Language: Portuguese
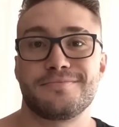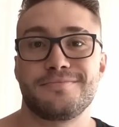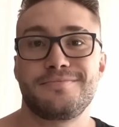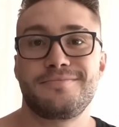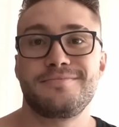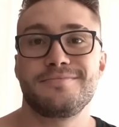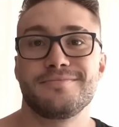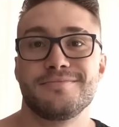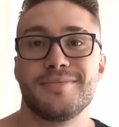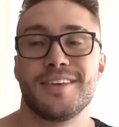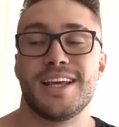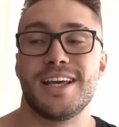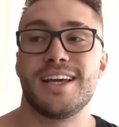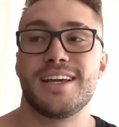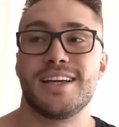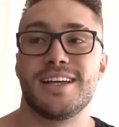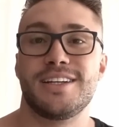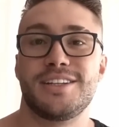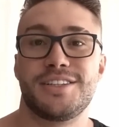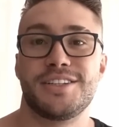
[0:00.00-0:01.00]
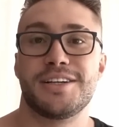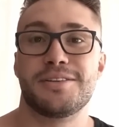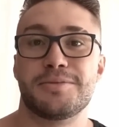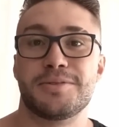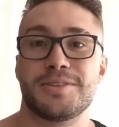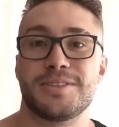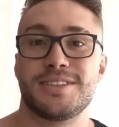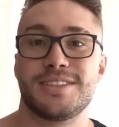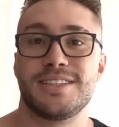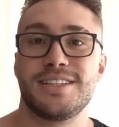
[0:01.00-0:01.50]
Ah, é? É, que eles
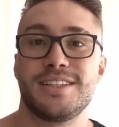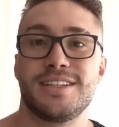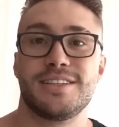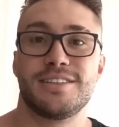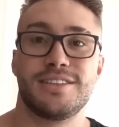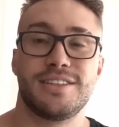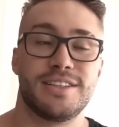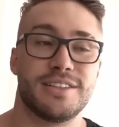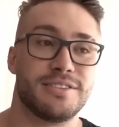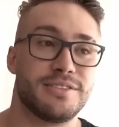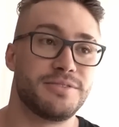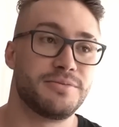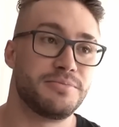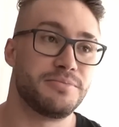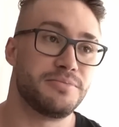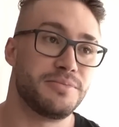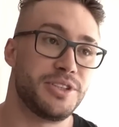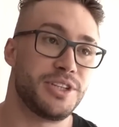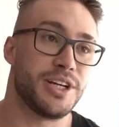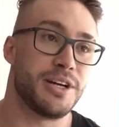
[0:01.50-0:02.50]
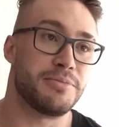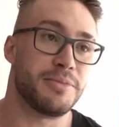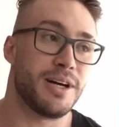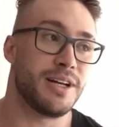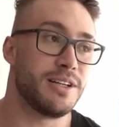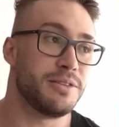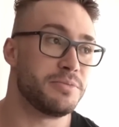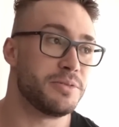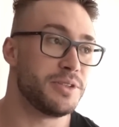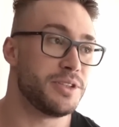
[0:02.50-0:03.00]
chamam assim, né? Então me
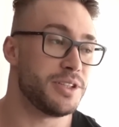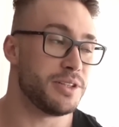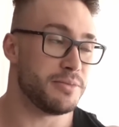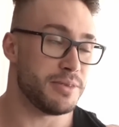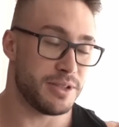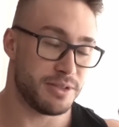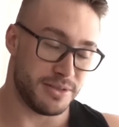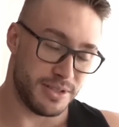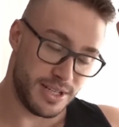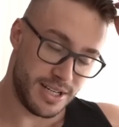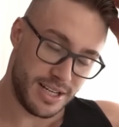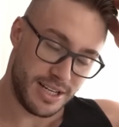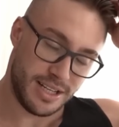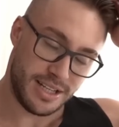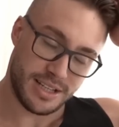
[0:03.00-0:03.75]
chamaram, depois chamaram ele.